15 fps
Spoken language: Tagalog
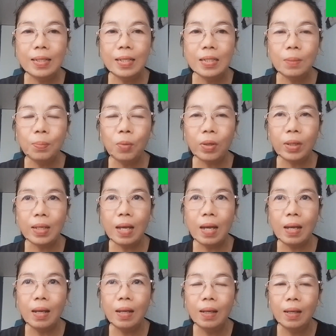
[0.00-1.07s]
iniisip ko rin
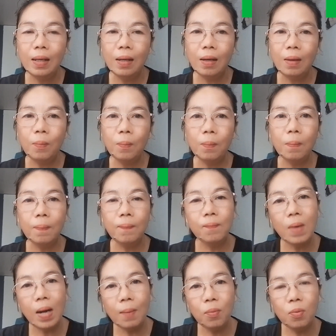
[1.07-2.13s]
na
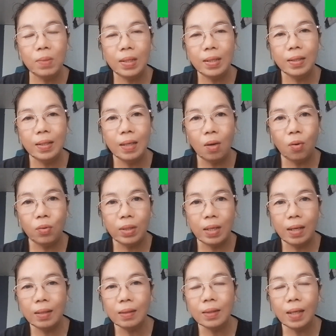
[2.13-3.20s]
baka bumili din ako
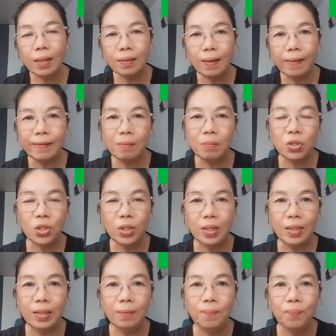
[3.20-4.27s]
ng dagdag na
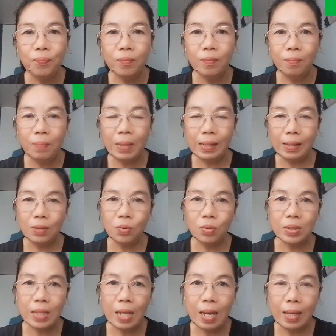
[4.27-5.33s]
machine para
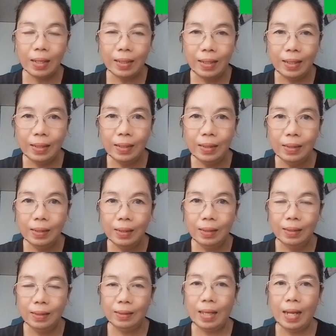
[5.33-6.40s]
doon sa aking
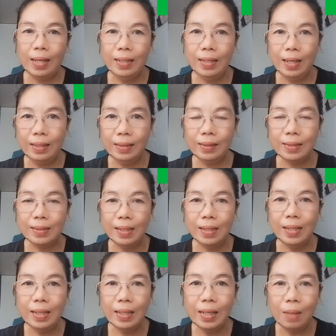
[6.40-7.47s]
tahian kasi
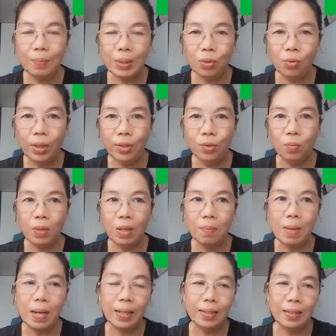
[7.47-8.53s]
ginagamit ko ngayong mga
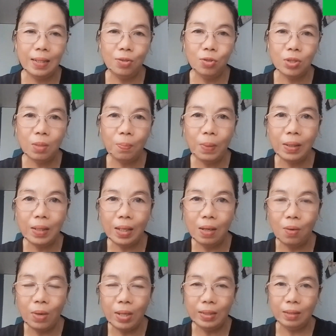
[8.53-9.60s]
makina doon sa
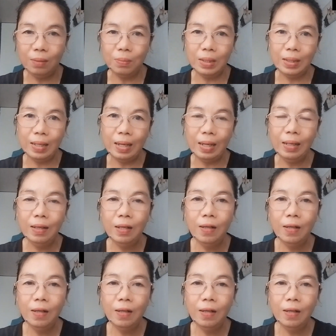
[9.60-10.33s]
paggagawa ng mga